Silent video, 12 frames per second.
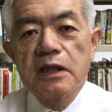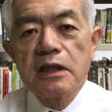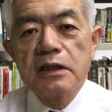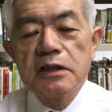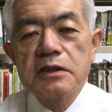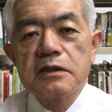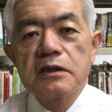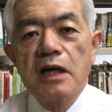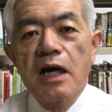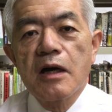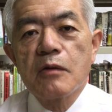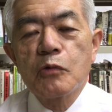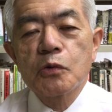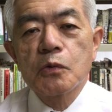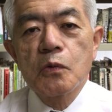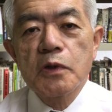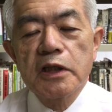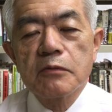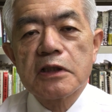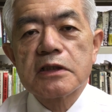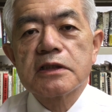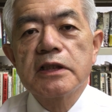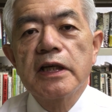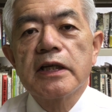人数がもっと多ければで
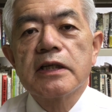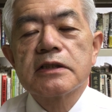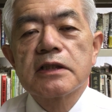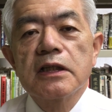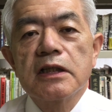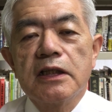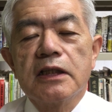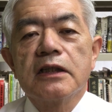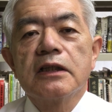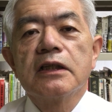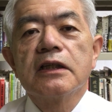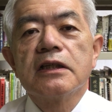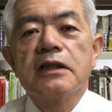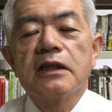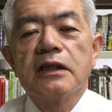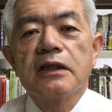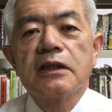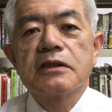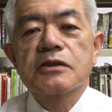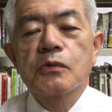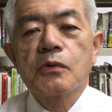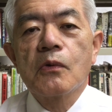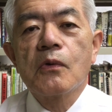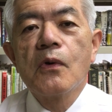すねさらに、そ
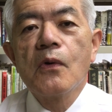の